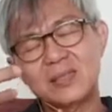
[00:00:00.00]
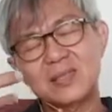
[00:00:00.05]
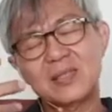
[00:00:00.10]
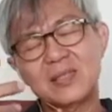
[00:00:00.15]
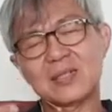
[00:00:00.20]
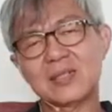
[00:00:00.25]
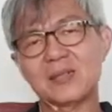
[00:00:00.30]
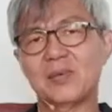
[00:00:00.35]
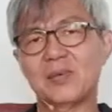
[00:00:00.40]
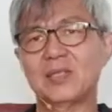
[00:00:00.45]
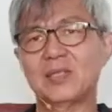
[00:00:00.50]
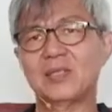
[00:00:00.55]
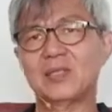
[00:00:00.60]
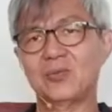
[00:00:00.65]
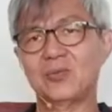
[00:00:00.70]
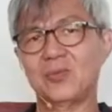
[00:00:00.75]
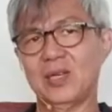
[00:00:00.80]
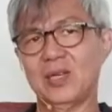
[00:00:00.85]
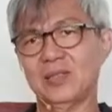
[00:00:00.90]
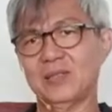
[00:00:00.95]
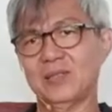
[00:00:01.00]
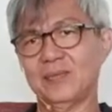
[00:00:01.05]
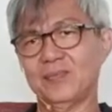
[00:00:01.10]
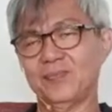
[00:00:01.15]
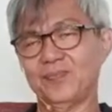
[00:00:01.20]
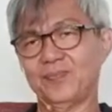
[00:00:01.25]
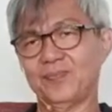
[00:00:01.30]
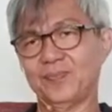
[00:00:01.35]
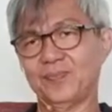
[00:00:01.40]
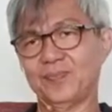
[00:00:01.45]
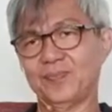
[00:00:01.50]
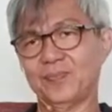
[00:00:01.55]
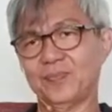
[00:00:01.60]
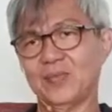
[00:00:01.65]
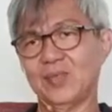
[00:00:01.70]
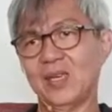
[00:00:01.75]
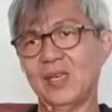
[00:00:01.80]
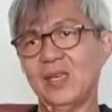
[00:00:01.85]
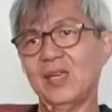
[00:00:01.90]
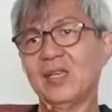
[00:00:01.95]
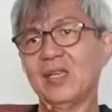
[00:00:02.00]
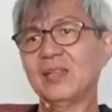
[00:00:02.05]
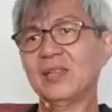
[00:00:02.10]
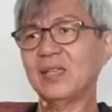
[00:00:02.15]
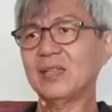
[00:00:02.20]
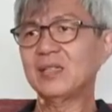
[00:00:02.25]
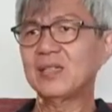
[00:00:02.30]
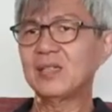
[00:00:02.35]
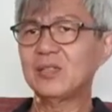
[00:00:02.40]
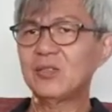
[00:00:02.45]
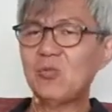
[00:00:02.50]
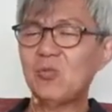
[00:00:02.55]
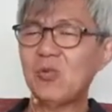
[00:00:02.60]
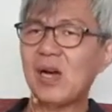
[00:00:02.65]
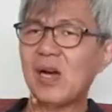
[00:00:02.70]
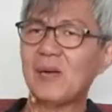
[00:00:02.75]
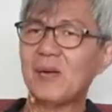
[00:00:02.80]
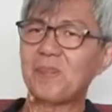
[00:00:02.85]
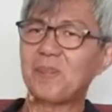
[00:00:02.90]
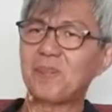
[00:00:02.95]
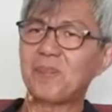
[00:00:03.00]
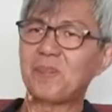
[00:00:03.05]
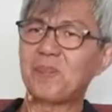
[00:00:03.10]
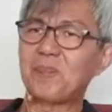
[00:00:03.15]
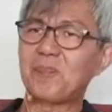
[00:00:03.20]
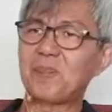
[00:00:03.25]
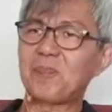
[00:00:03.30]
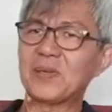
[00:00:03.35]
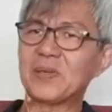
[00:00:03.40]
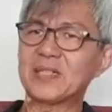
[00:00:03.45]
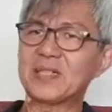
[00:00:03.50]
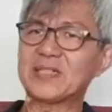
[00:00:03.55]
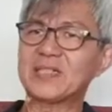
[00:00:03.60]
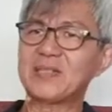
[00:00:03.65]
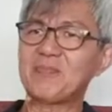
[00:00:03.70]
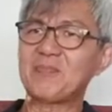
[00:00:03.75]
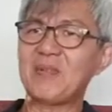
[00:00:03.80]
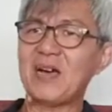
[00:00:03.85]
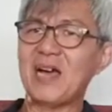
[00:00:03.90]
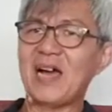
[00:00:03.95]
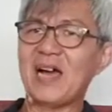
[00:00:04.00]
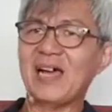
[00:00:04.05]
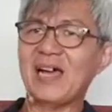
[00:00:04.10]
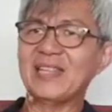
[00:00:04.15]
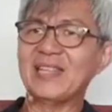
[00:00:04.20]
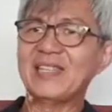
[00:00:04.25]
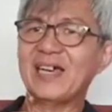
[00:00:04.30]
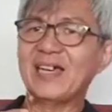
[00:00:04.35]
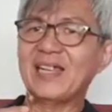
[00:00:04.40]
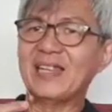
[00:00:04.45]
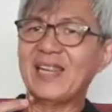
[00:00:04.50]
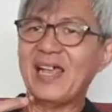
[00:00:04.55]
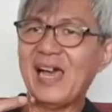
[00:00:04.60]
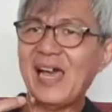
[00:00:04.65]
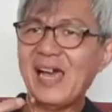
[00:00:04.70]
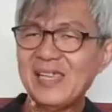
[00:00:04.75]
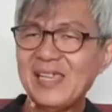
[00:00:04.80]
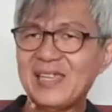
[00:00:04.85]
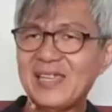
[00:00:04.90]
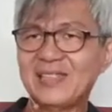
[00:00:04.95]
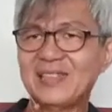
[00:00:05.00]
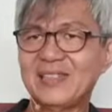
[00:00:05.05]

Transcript: kepada Tuhan. Dan kedua, persembahan yang lain